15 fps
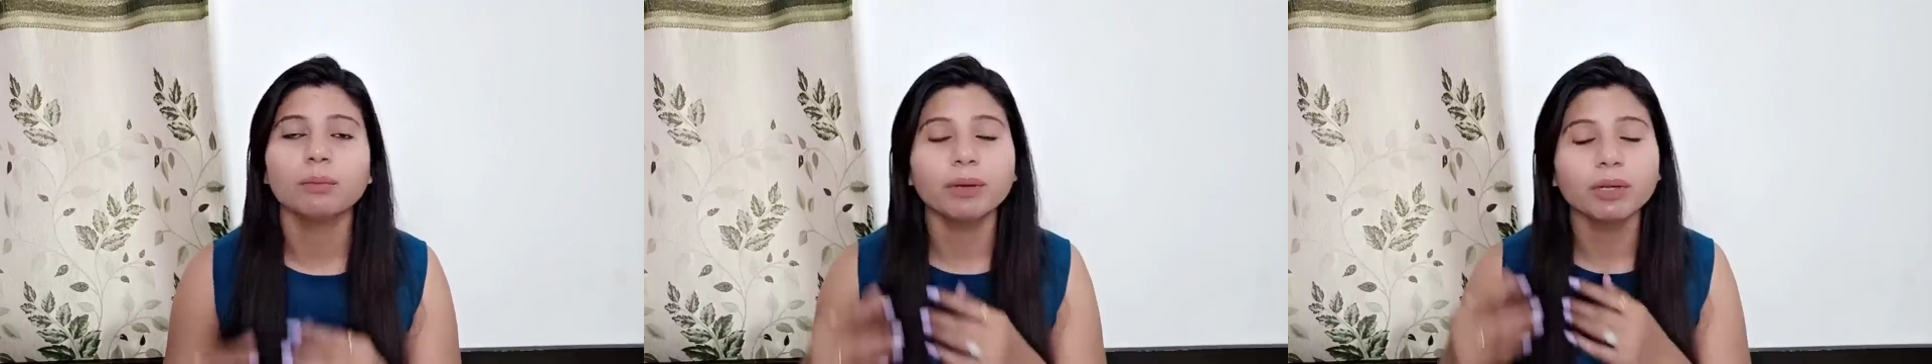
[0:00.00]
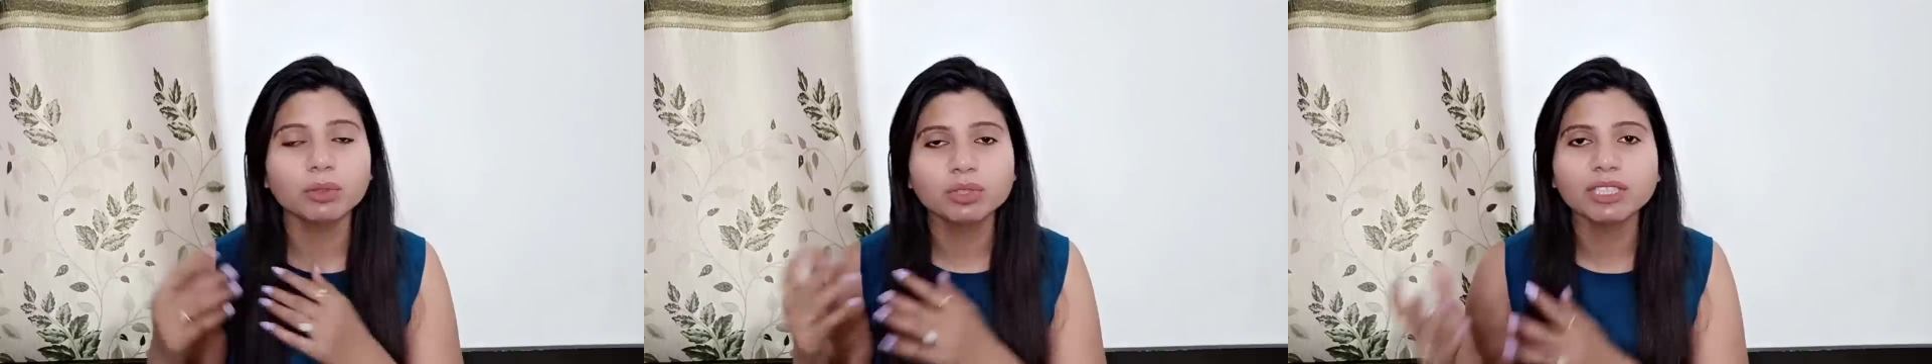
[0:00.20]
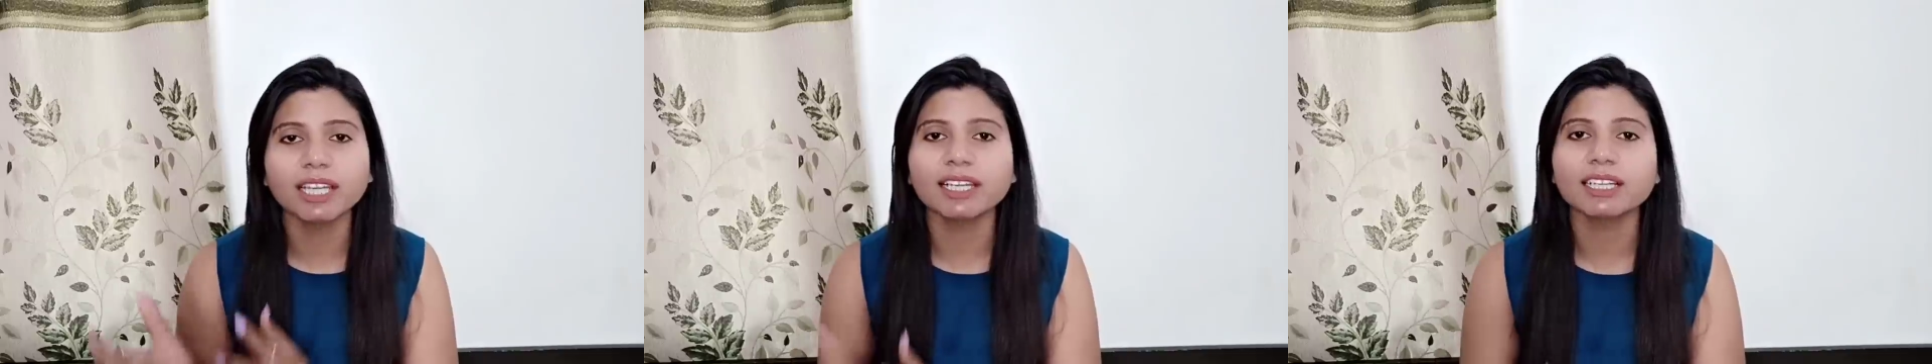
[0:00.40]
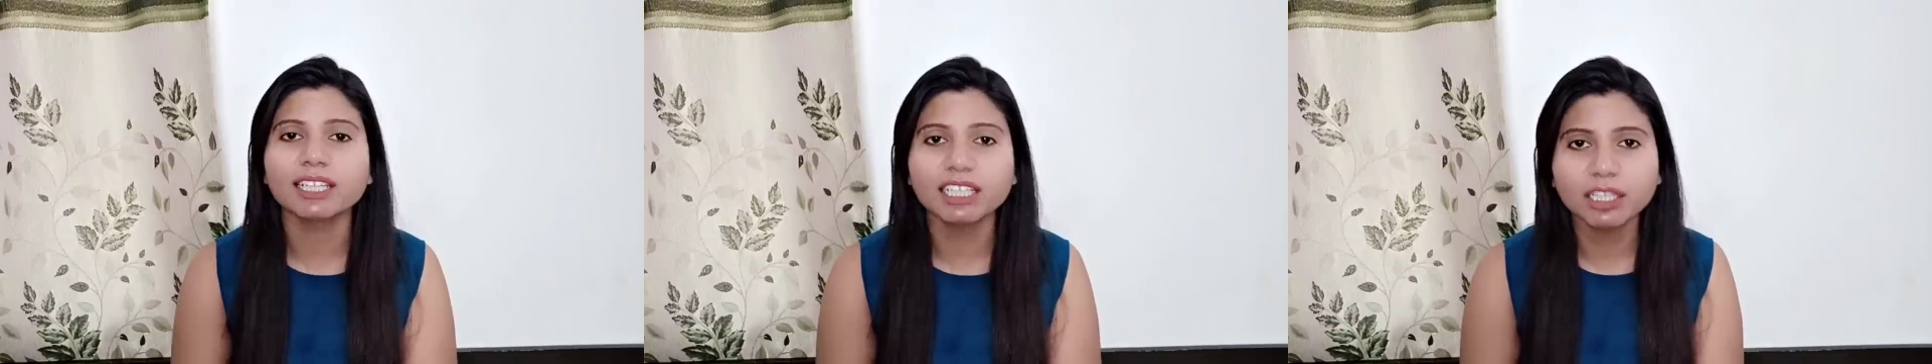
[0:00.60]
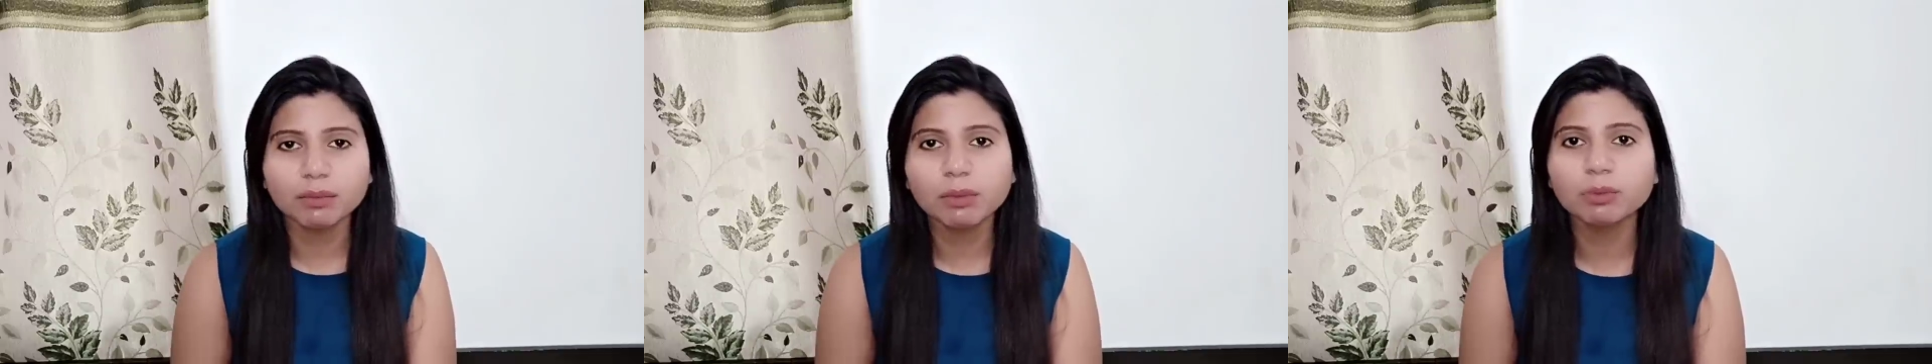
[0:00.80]
बट उस चैनल
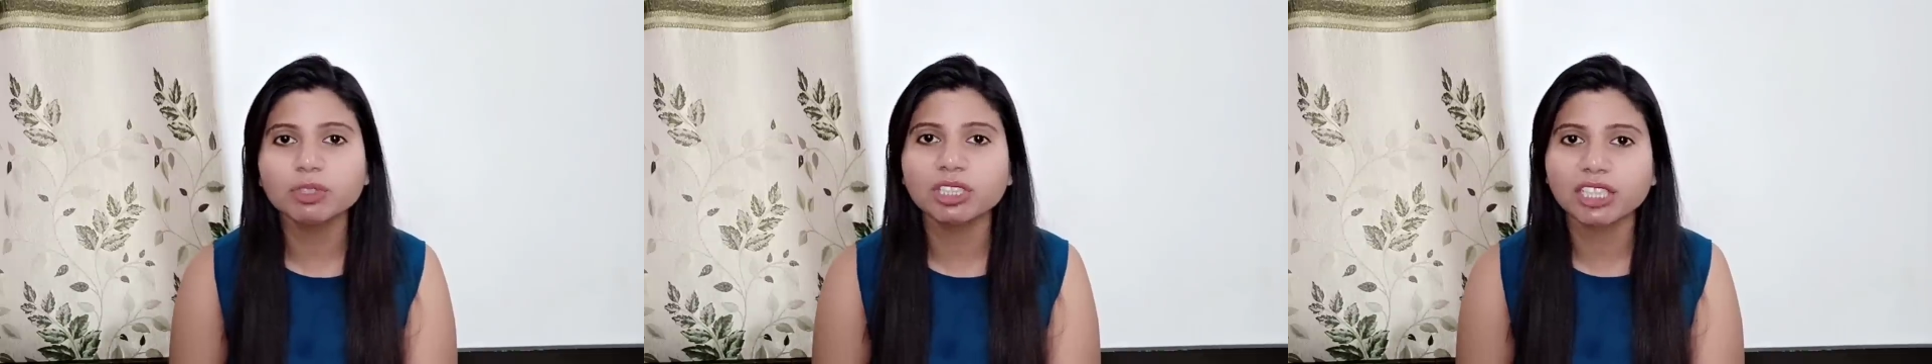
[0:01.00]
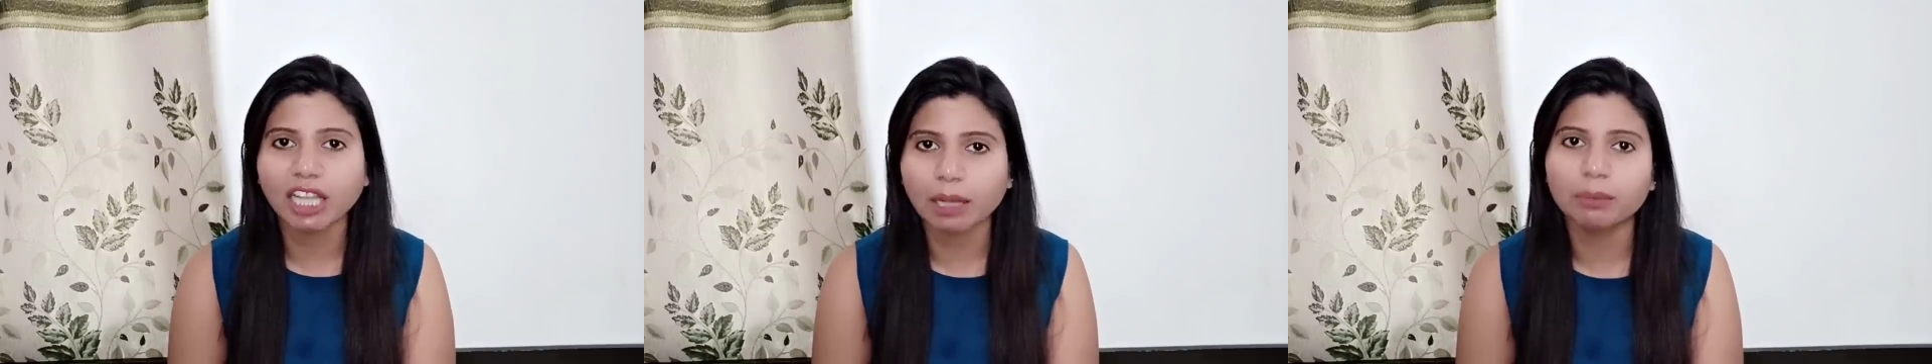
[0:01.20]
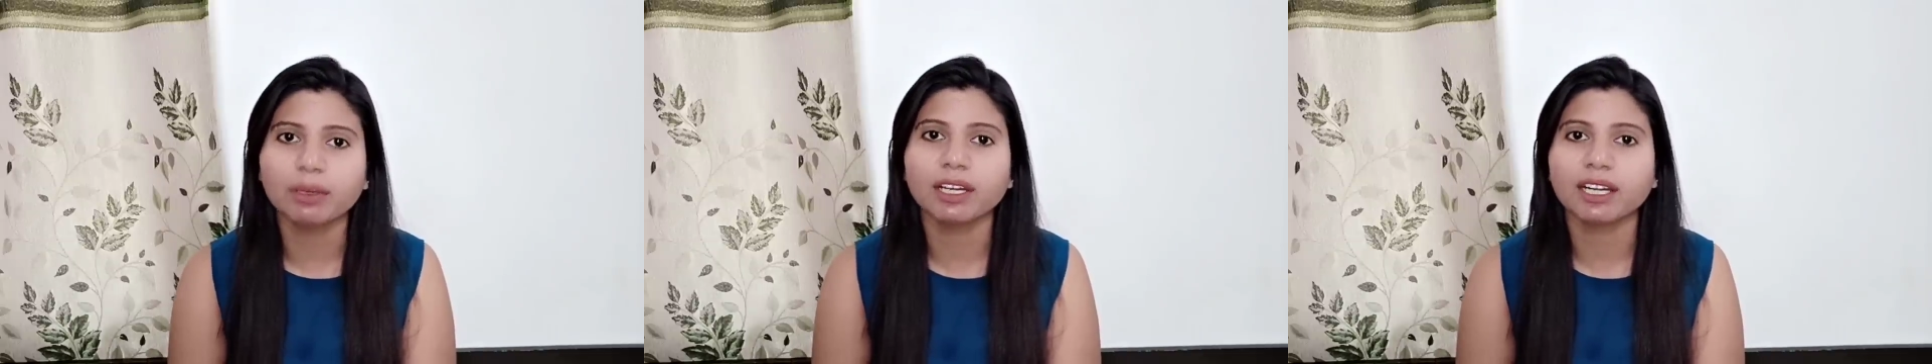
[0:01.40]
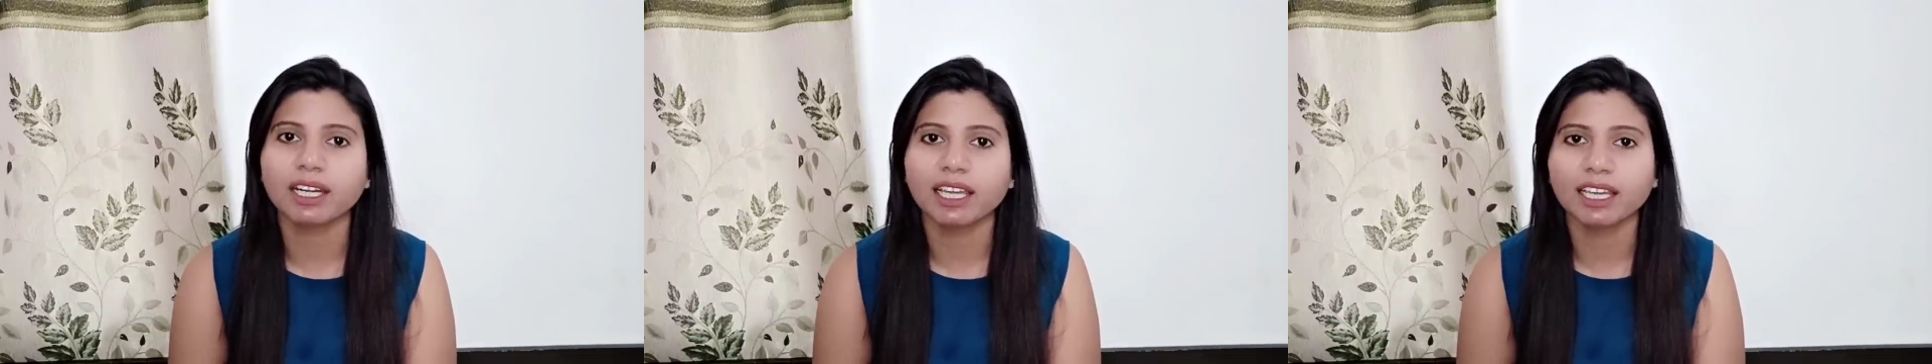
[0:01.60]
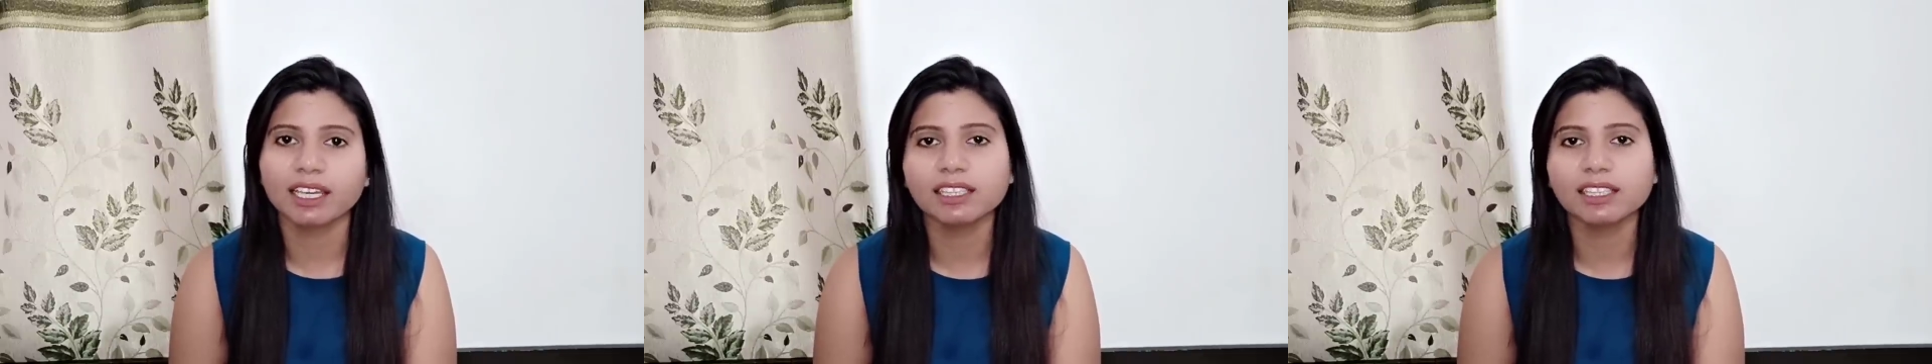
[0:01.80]
के लिए भी मुझे काम करना